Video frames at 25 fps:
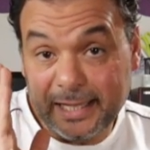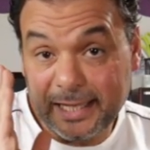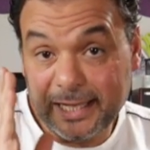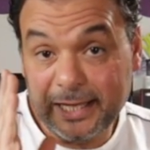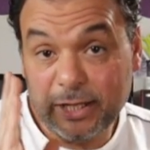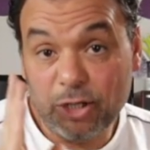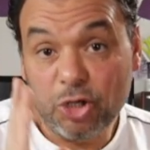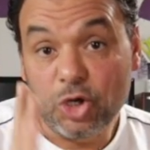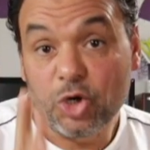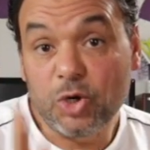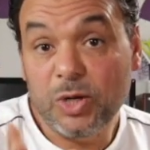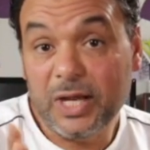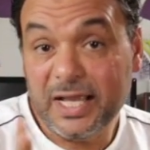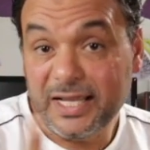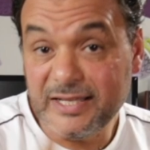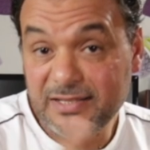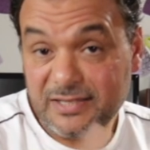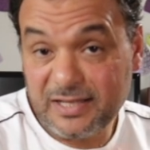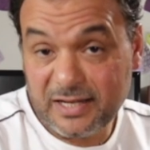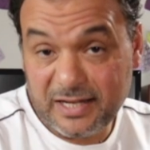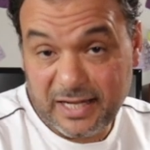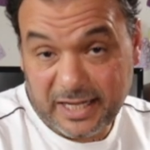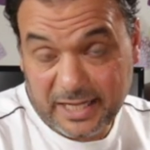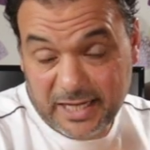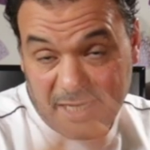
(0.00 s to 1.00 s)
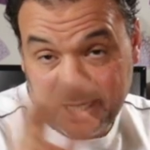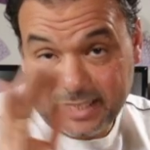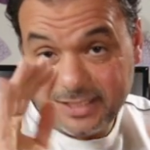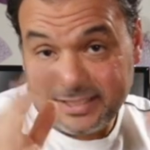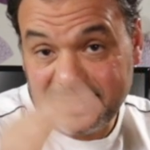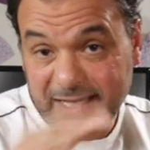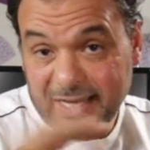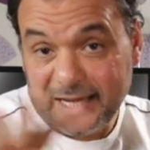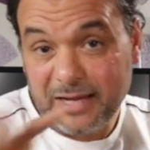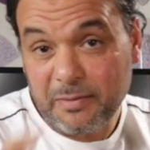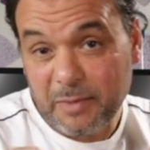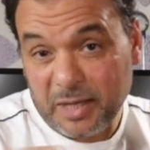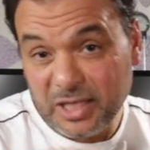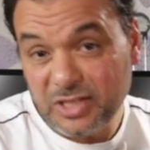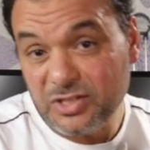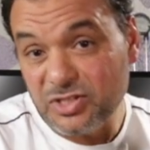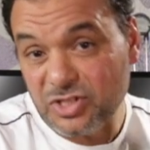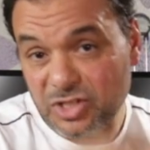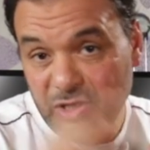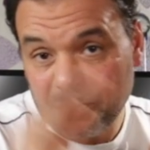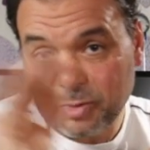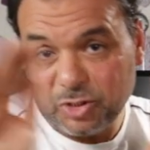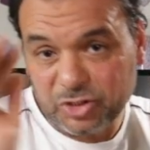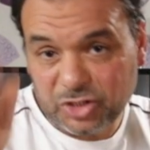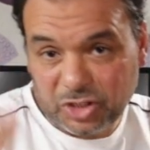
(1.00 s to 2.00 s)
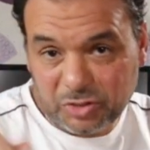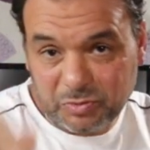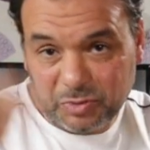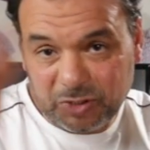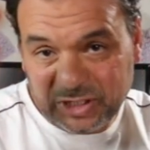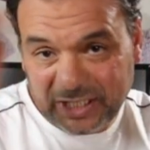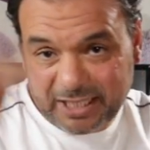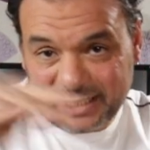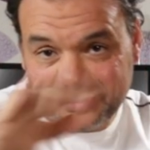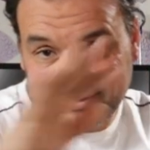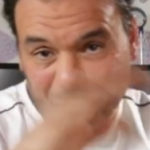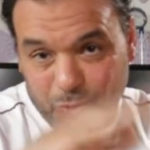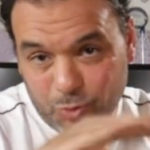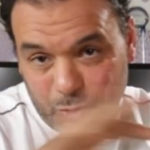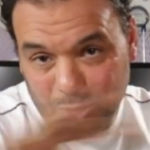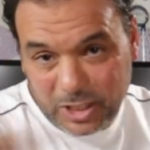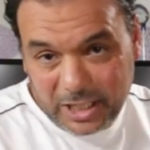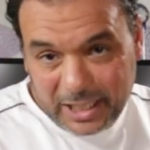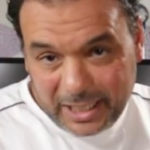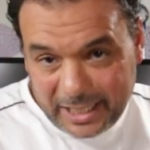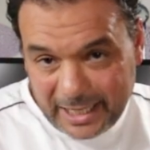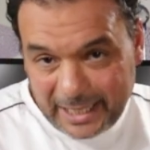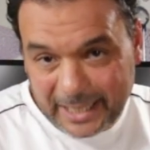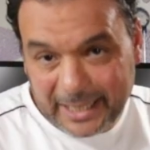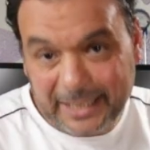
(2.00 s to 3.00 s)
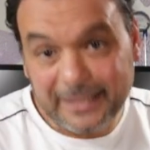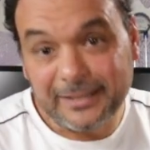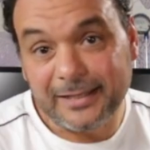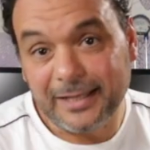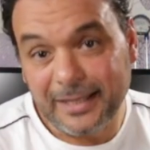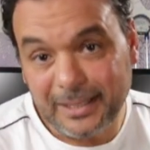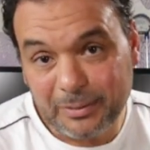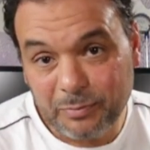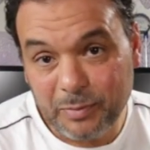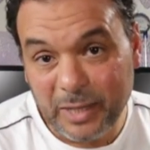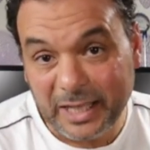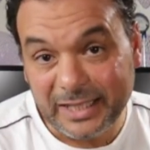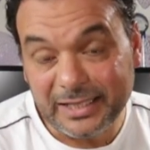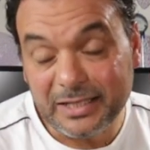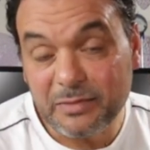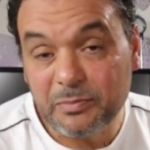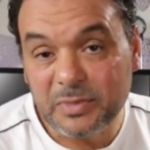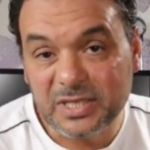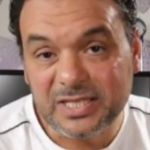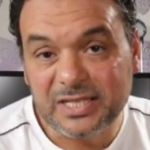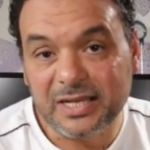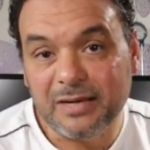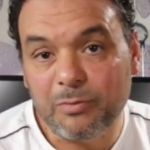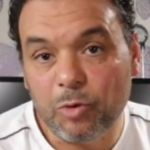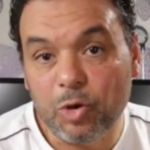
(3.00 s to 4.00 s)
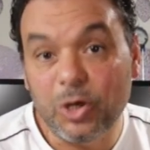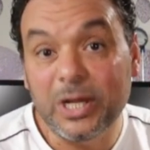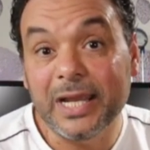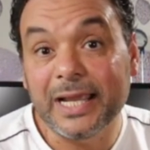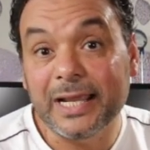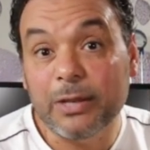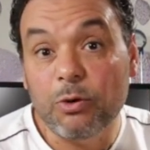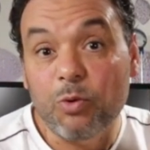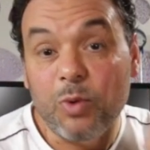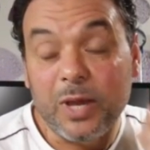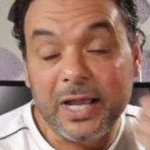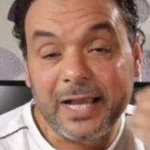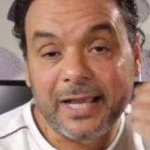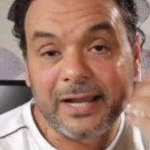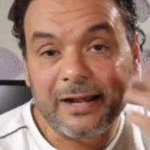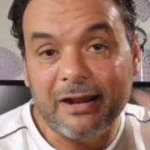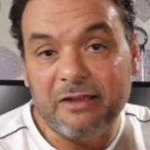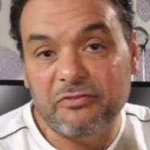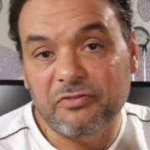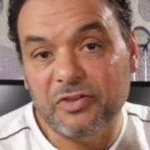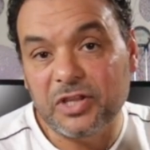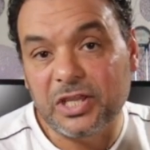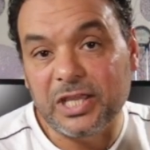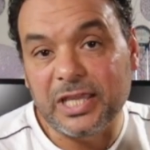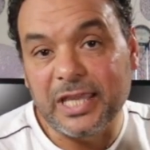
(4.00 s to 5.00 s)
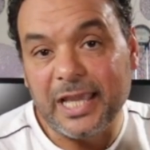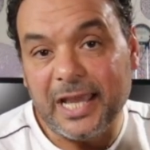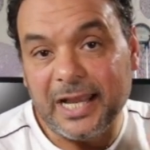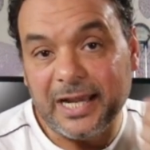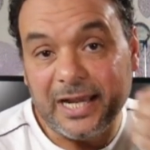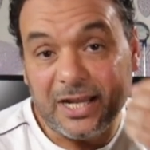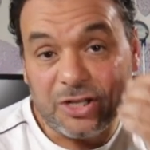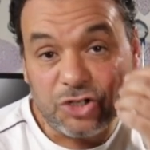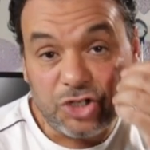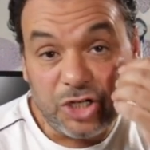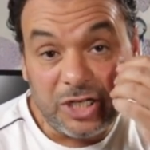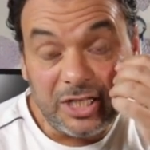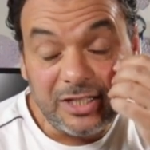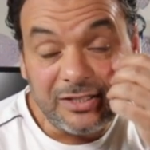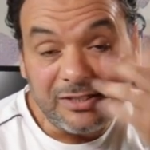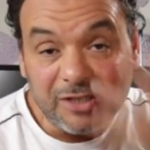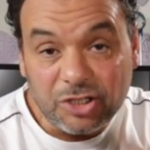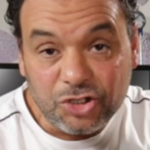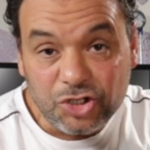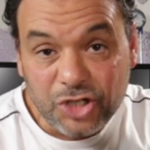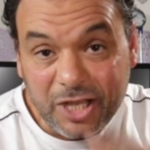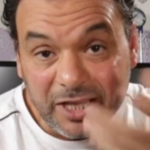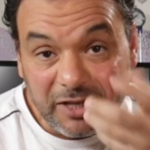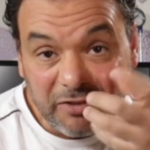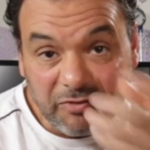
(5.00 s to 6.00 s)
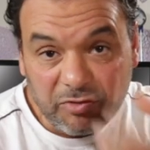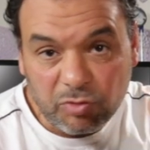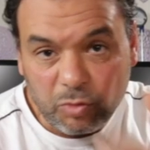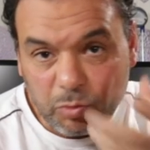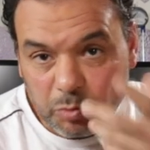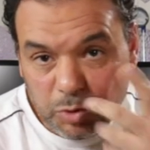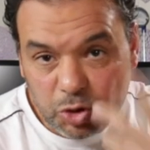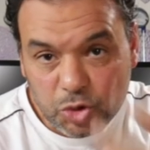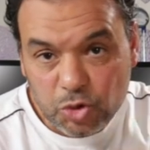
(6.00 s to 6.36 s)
الايكولايزر احنا هنتكلم عن الظبطات بتاعت كل الخانات ديت بعدين بس انا بقول لك هو جرافيك يعني عشان انت شايفه